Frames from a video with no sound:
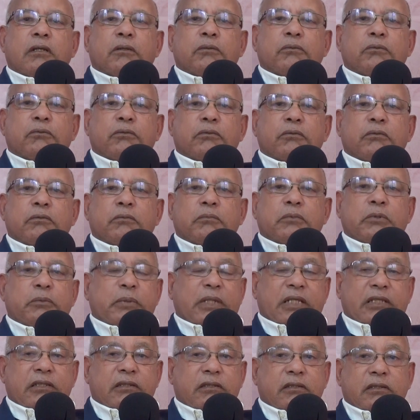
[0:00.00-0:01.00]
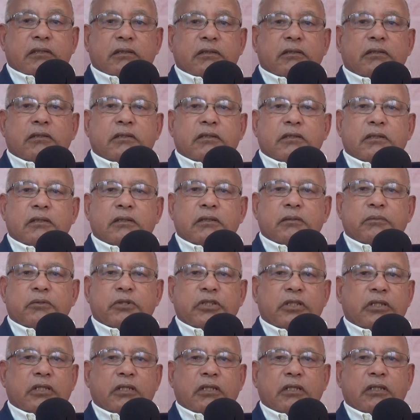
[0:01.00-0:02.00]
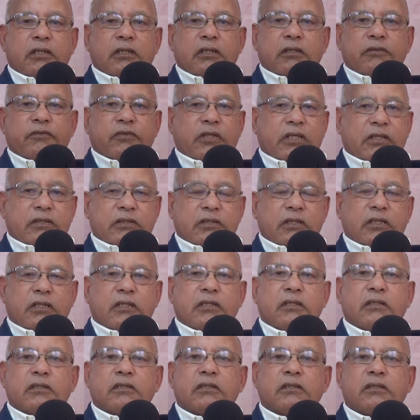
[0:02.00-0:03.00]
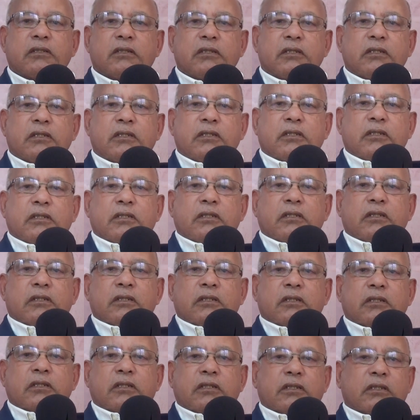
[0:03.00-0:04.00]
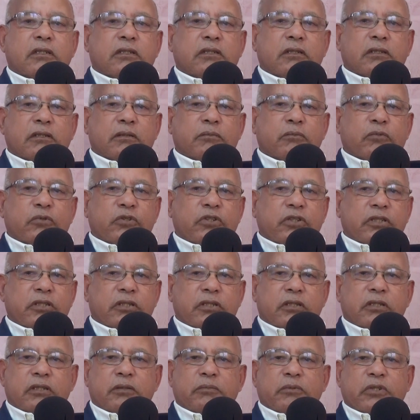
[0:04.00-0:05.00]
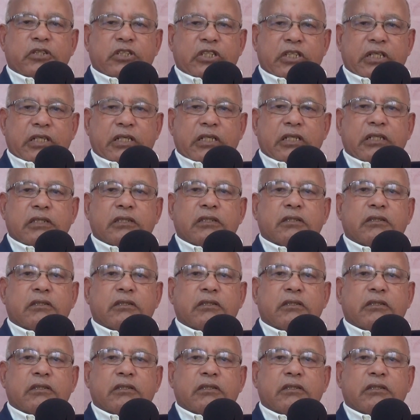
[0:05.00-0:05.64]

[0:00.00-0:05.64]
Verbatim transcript: ومن بعد مشيت لفرنسا كنت مدير مجلة